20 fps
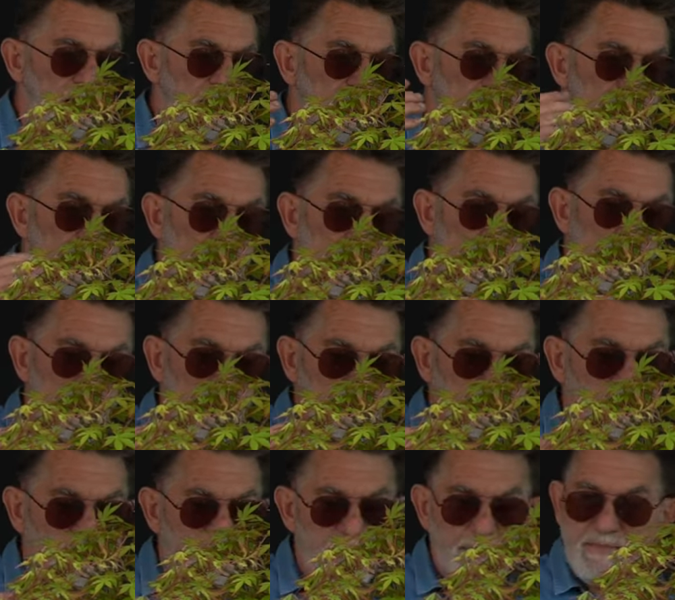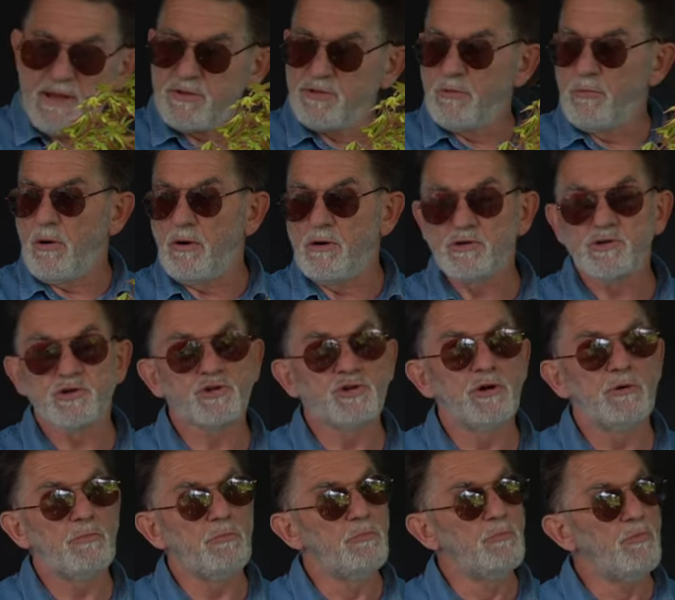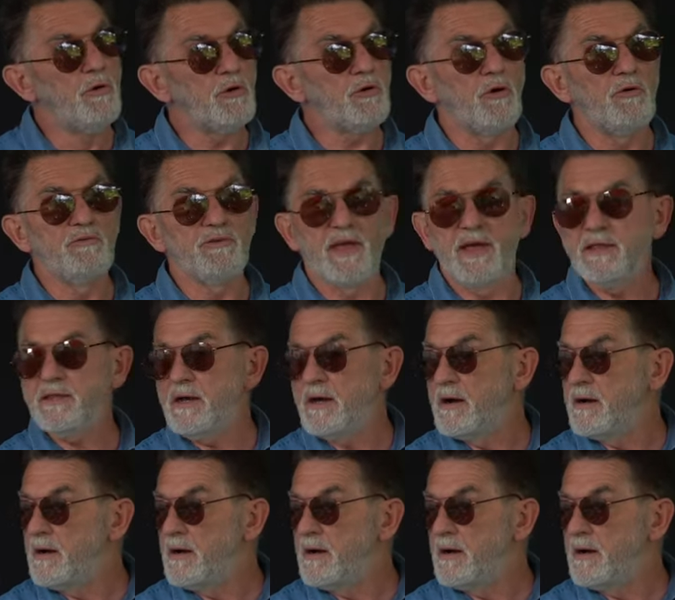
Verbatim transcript: Là, les diamètres de branches me conviennent.